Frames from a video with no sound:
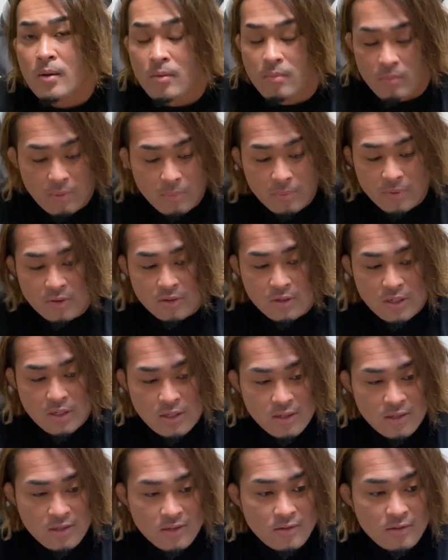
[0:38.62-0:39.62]
まあ別に
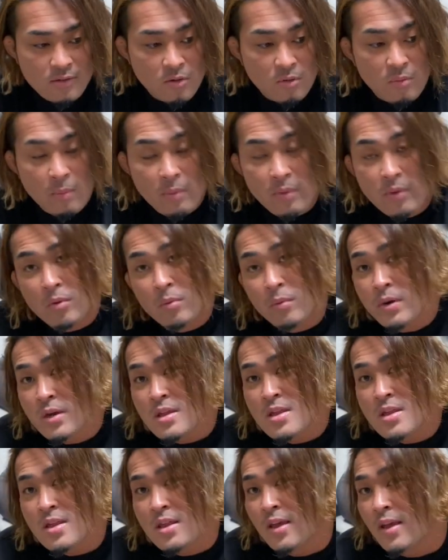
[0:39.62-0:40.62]
このまま伸ば
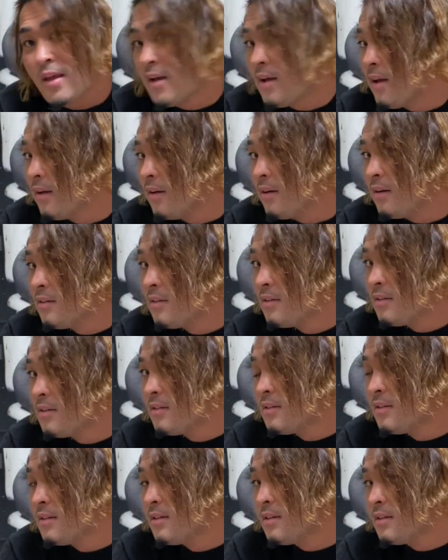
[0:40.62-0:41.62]
して
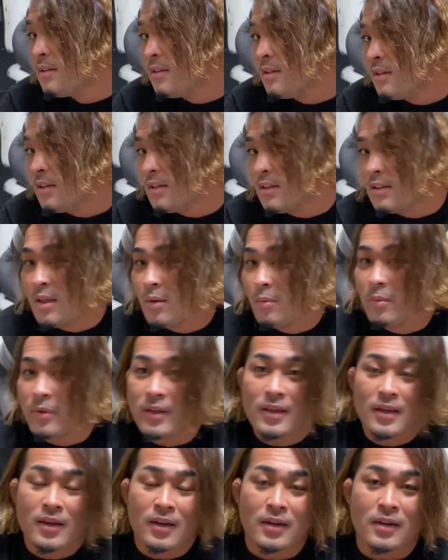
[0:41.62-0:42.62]
いってもい
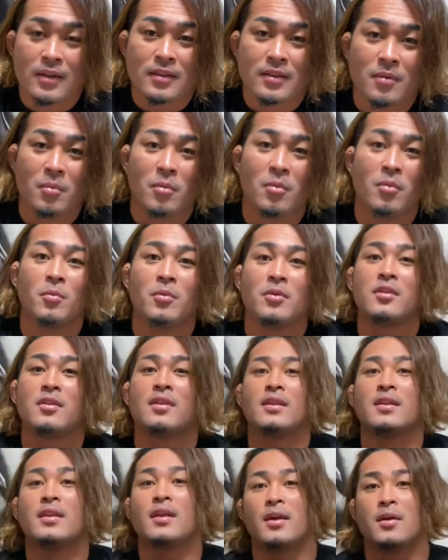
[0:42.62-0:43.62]
いかなっても思った
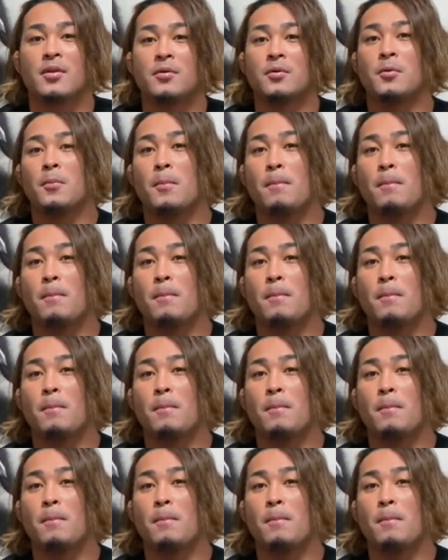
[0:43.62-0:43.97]
んだけど